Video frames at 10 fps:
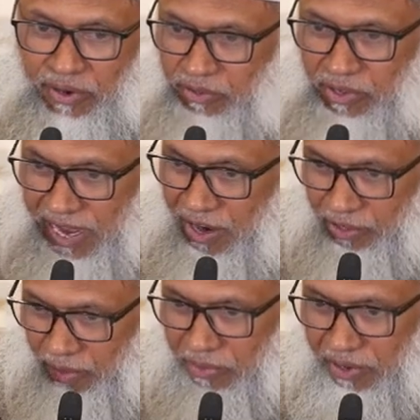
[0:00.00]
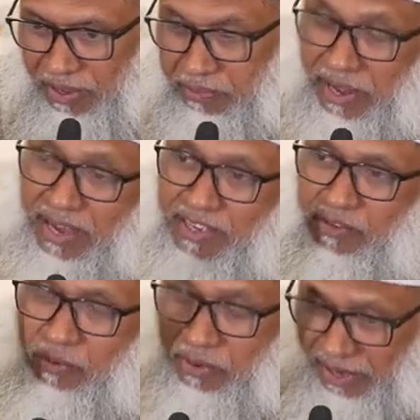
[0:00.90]
পরে দিয়ে এক ঘন্টা পরে প্রায়
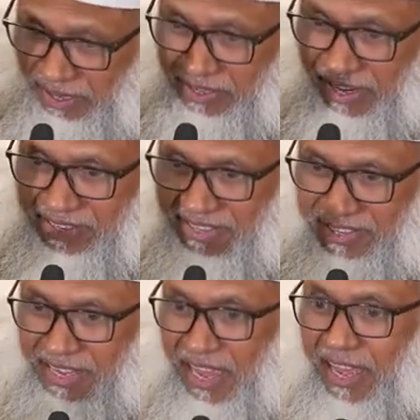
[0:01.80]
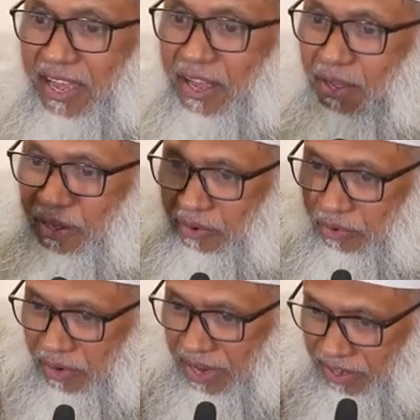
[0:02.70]
দুপুরের কাছাকাছি গিয়া
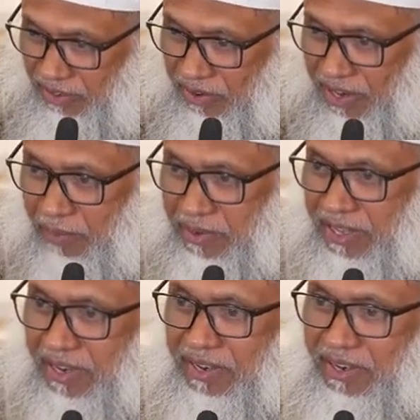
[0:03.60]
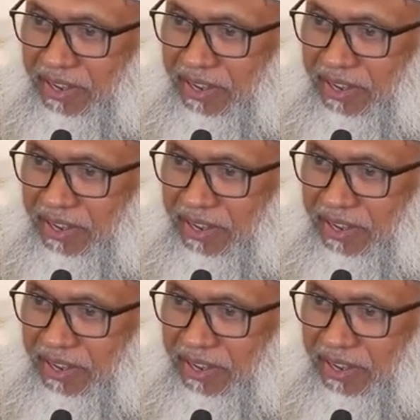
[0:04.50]
ওনারা যখন আমাদের